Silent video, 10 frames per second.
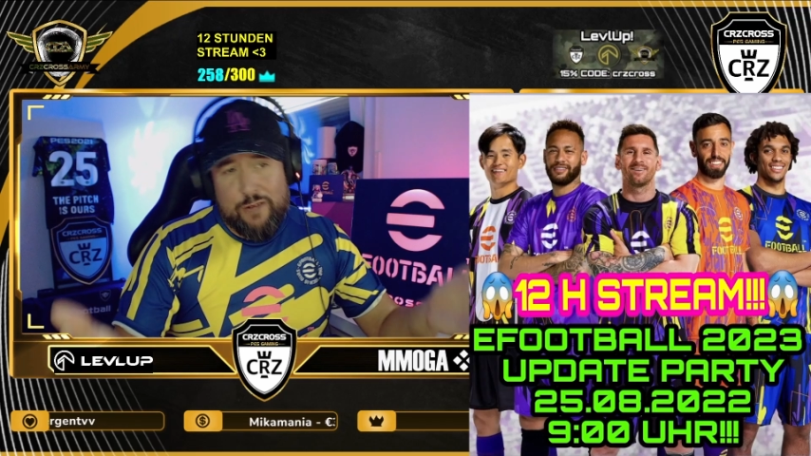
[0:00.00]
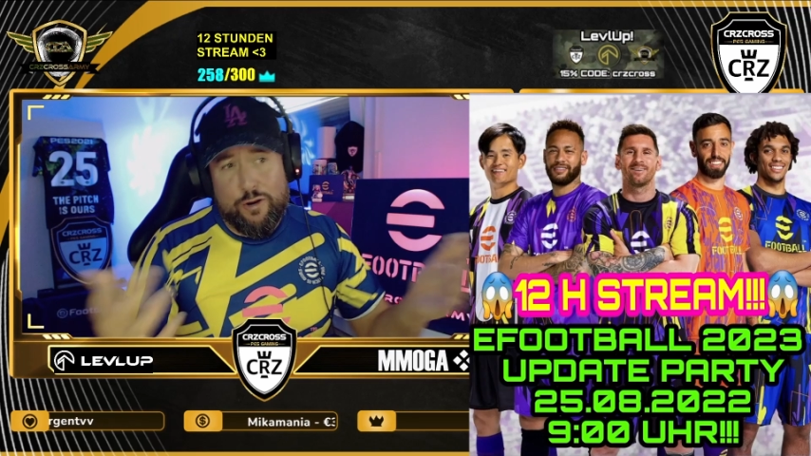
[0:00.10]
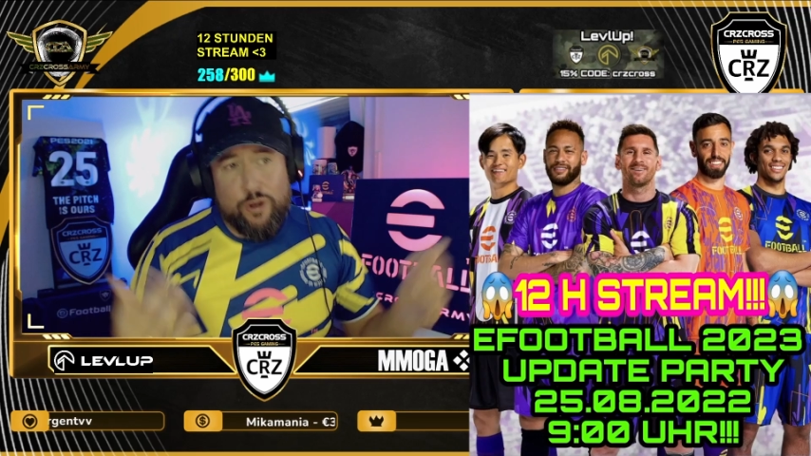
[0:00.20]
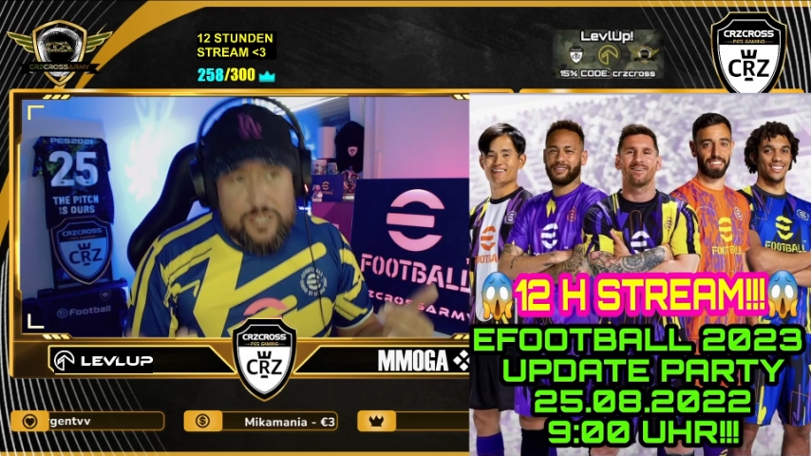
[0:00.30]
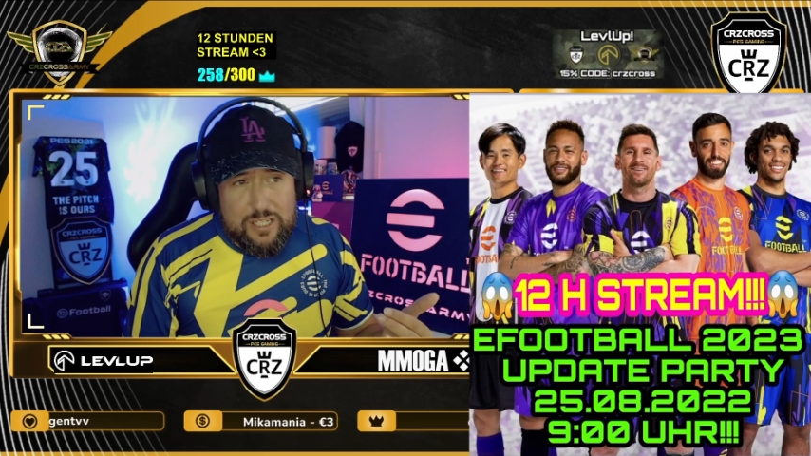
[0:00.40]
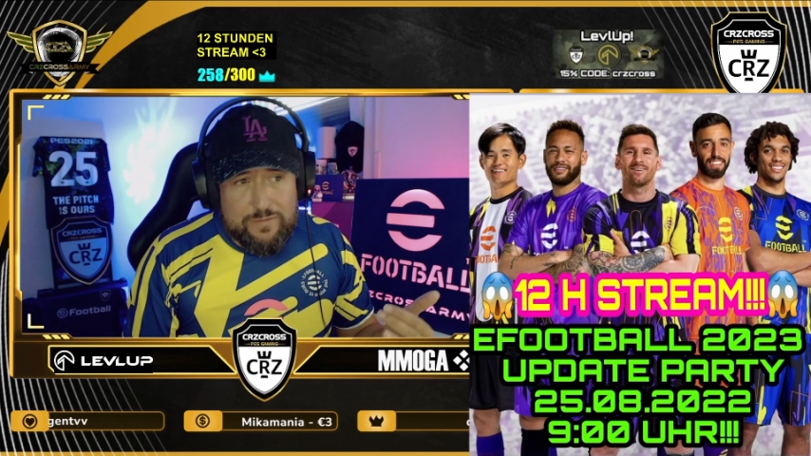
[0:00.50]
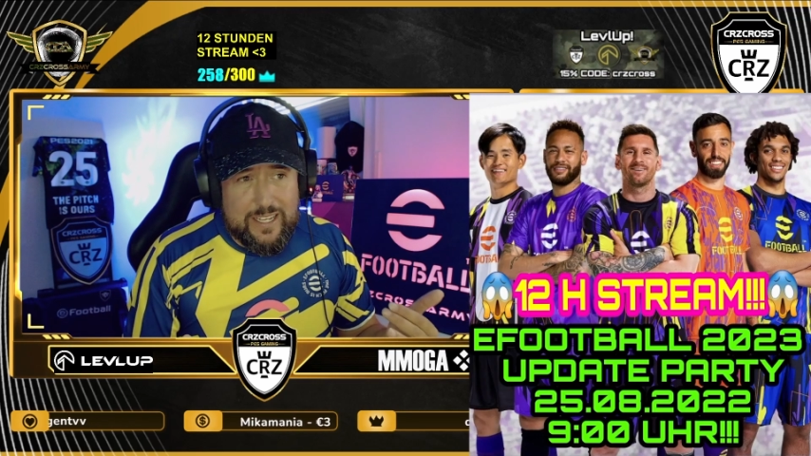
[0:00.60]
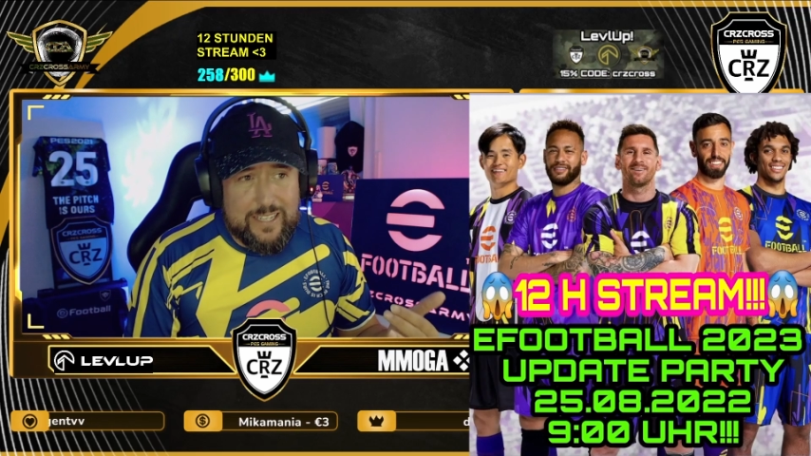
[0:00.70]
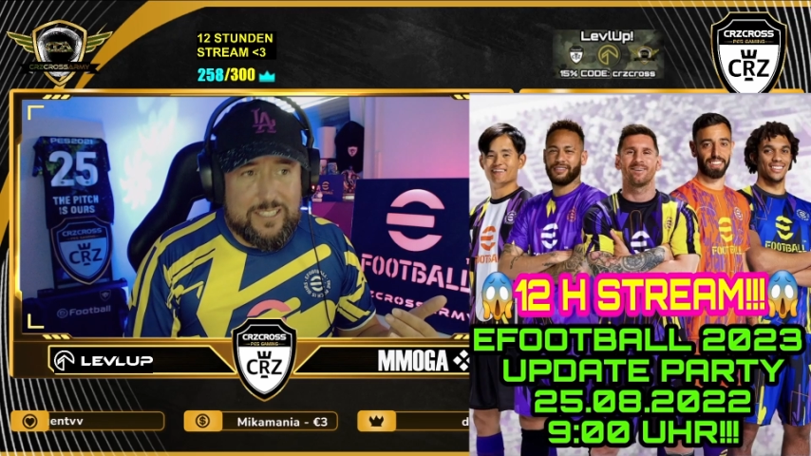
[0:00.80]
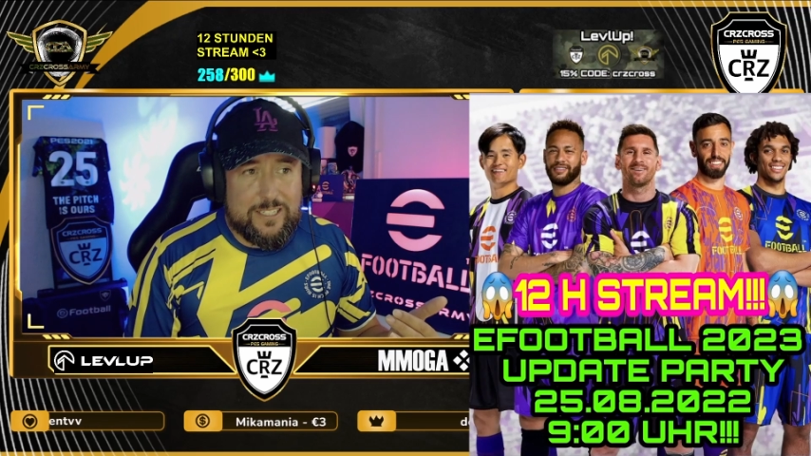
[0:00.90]
Für Leute
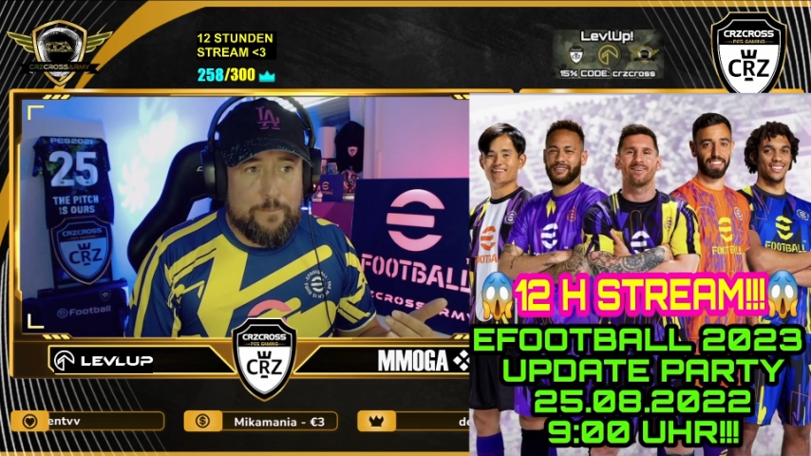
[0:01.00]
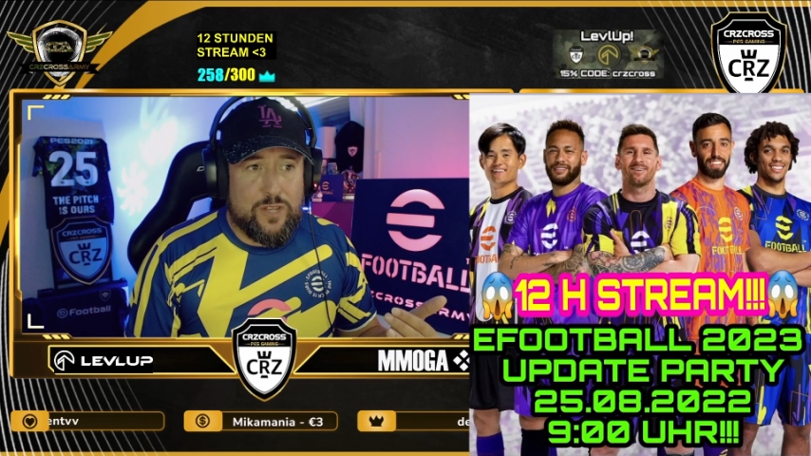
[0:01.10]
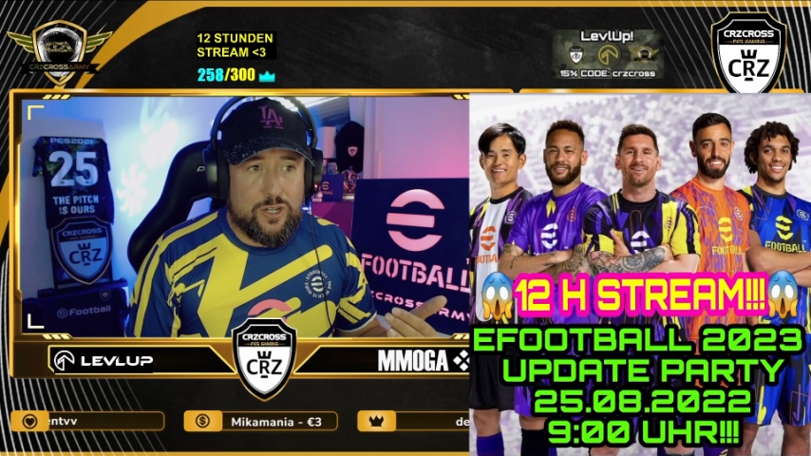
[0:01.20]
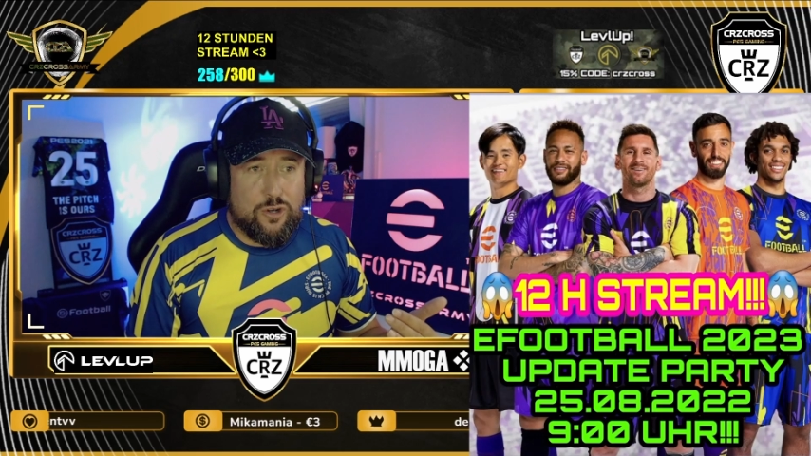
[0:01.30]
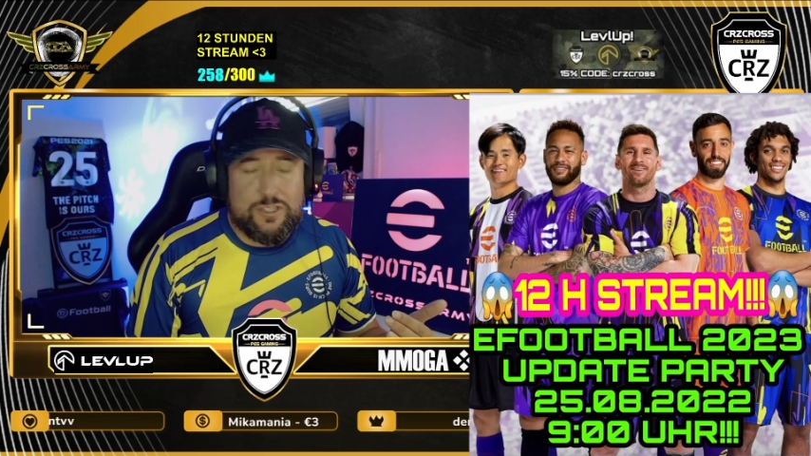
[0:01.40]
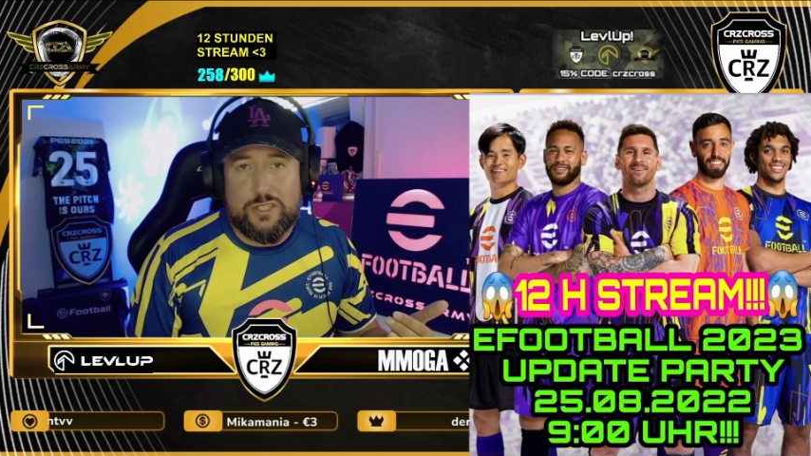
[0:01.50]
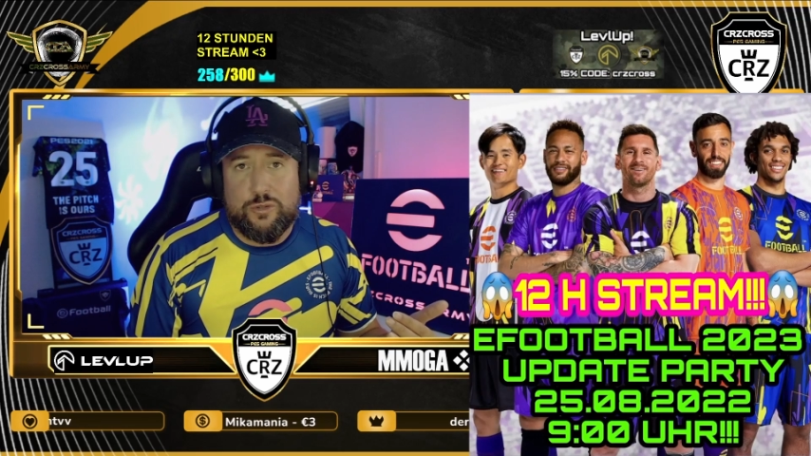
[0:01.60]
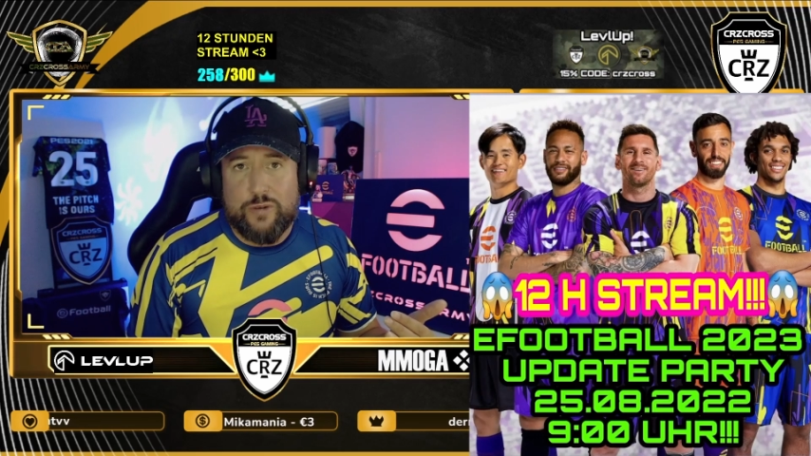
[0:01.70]
wie ich, die Content